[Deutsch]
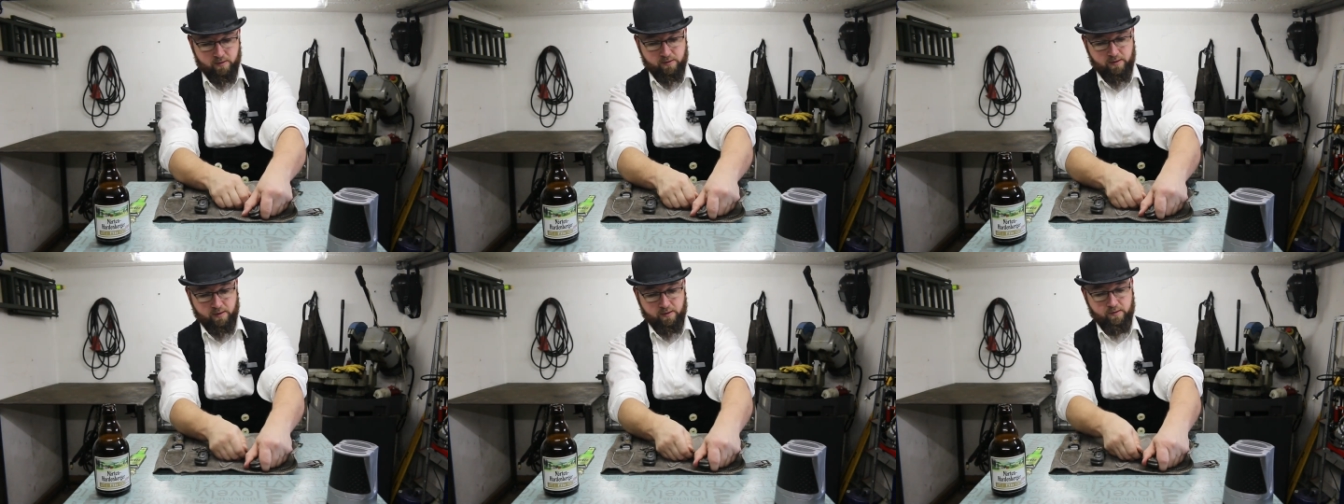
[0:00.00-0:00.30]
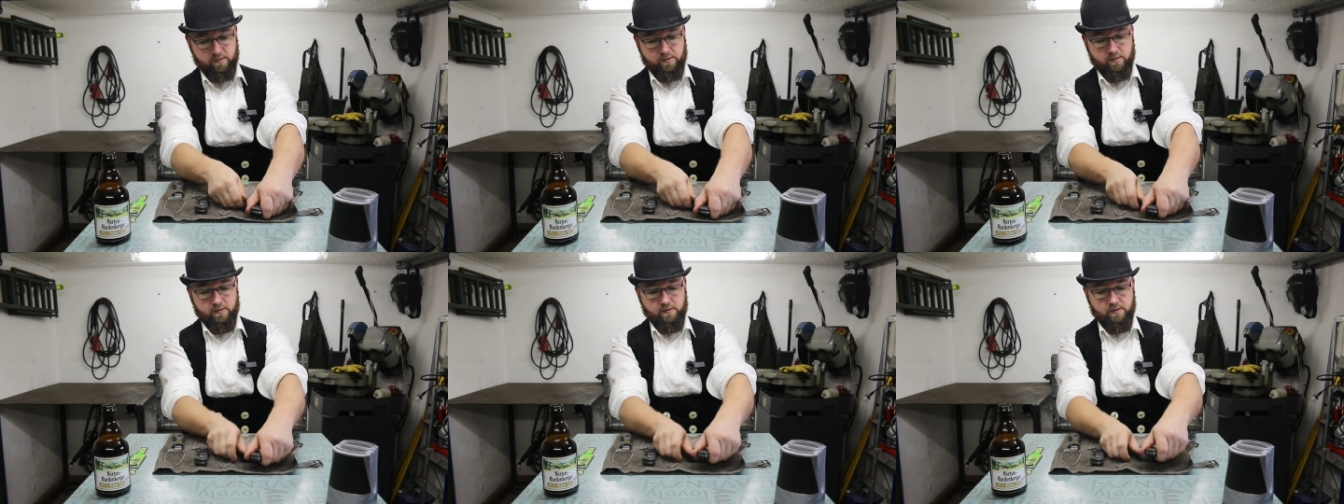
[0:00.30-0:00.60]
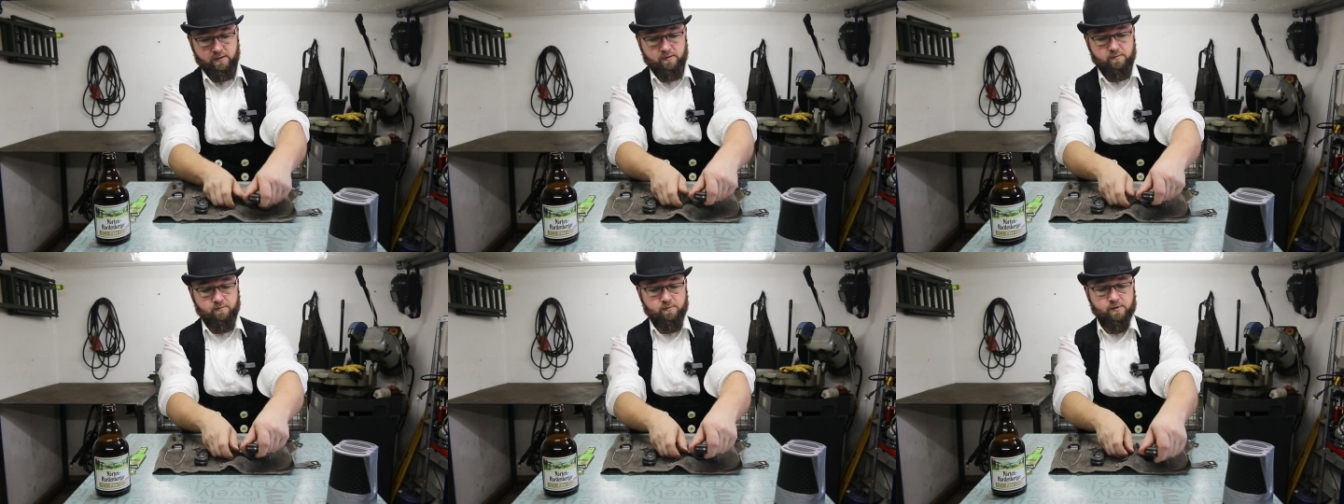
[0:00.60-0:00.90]
Dann ist in
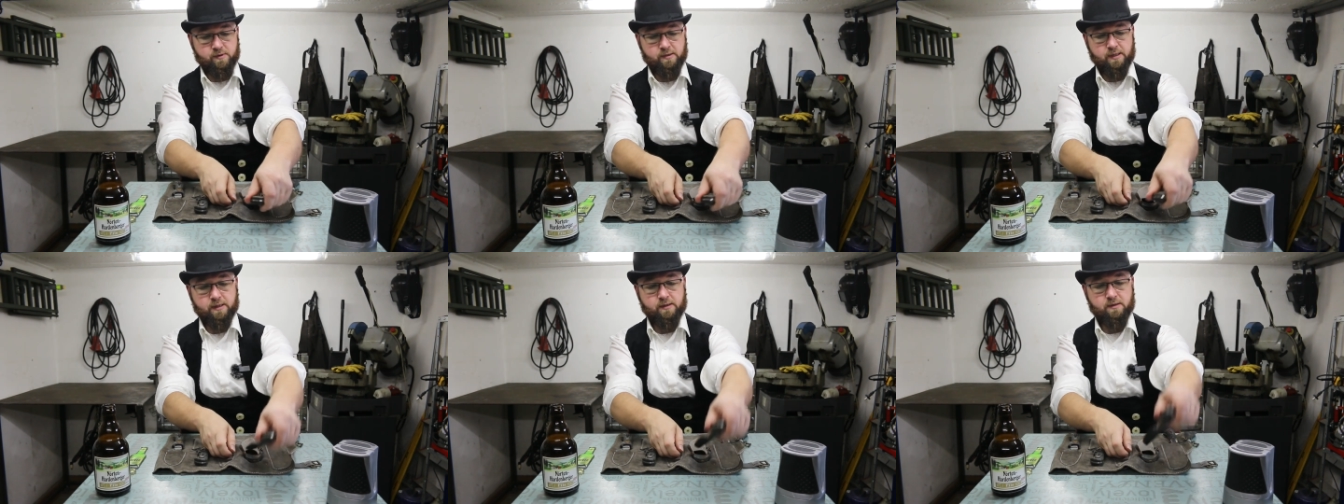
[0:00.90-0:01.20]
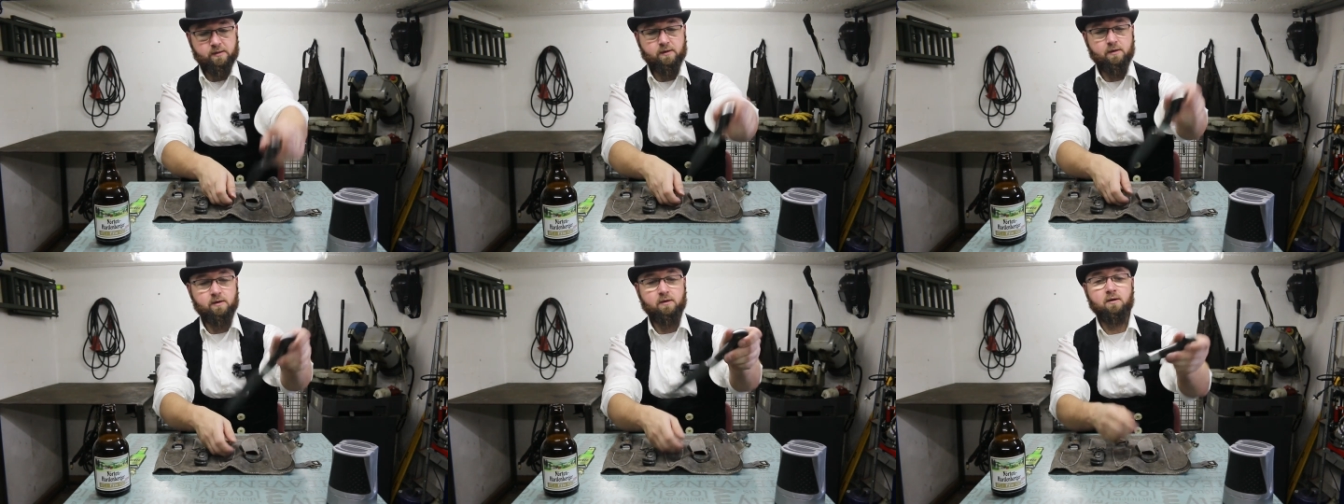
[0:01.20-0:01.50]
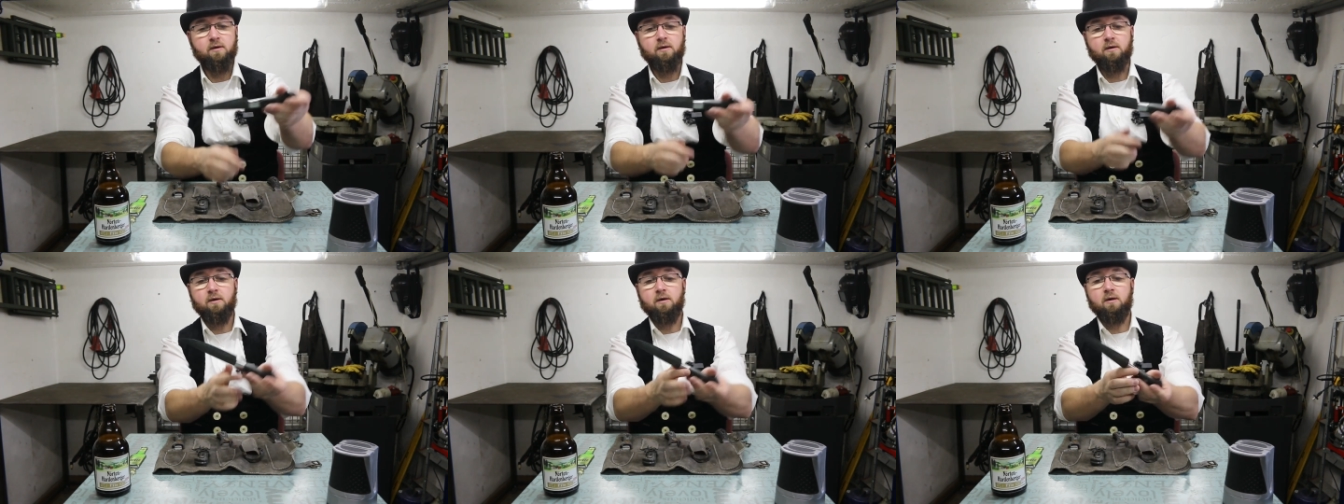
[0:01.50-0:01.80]
diesem Set
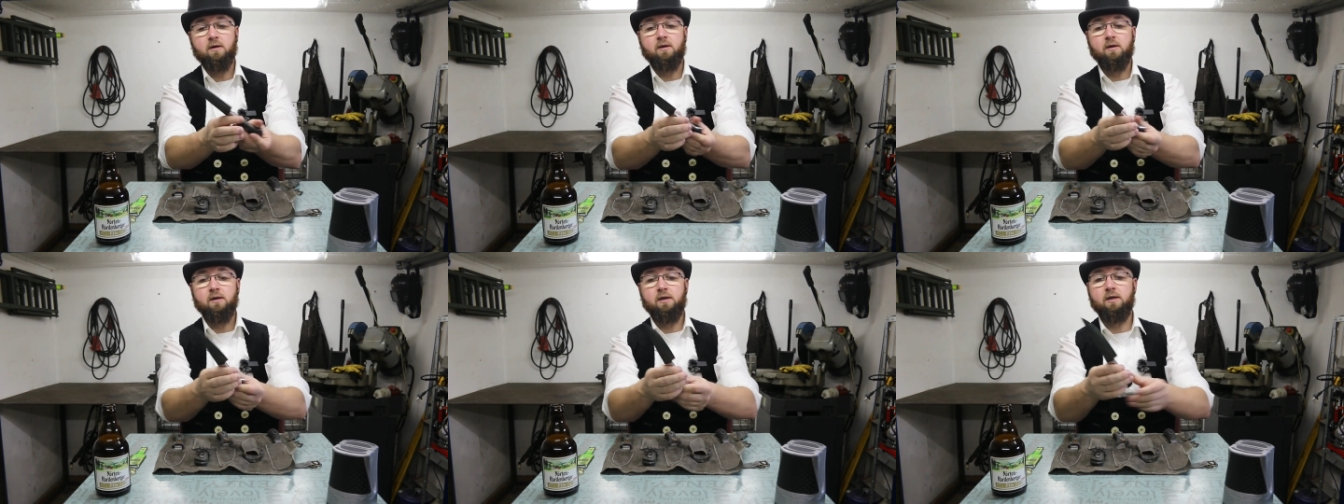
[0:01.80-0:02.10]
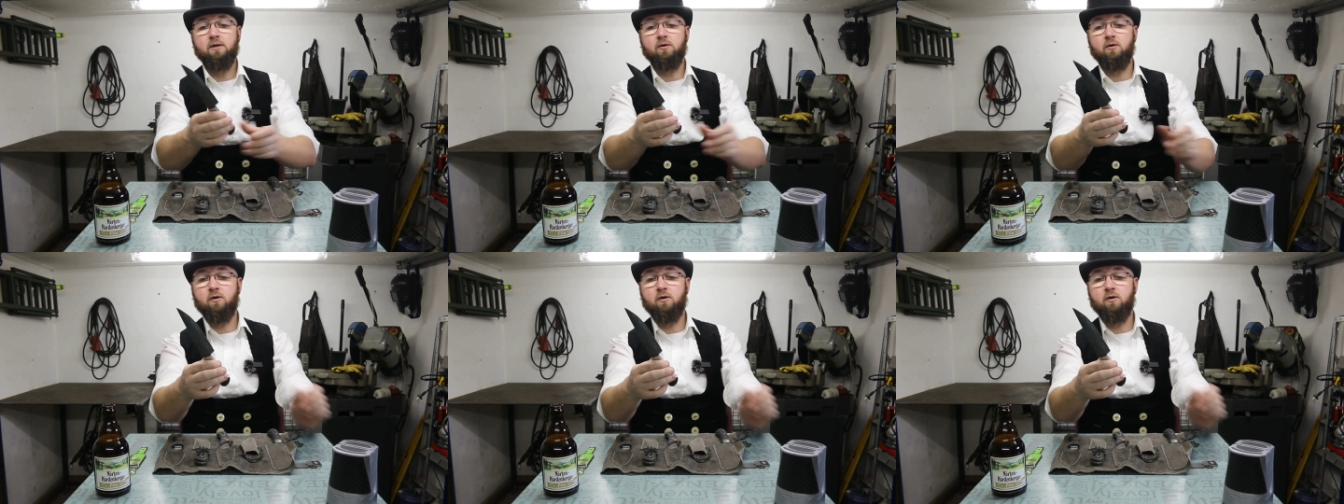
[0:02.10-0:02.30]
hier